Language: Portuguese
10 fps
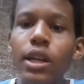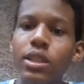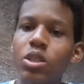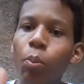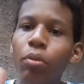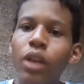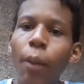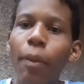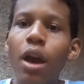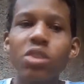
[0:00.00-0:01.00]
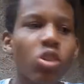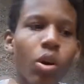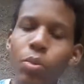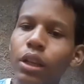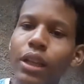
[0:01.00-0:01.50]
E se eu puder apoiar essa
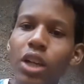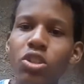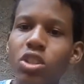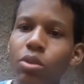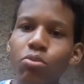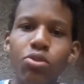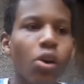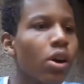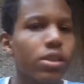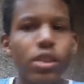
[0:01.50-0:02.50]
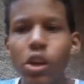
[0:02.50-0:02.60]
comunidade que somos nós,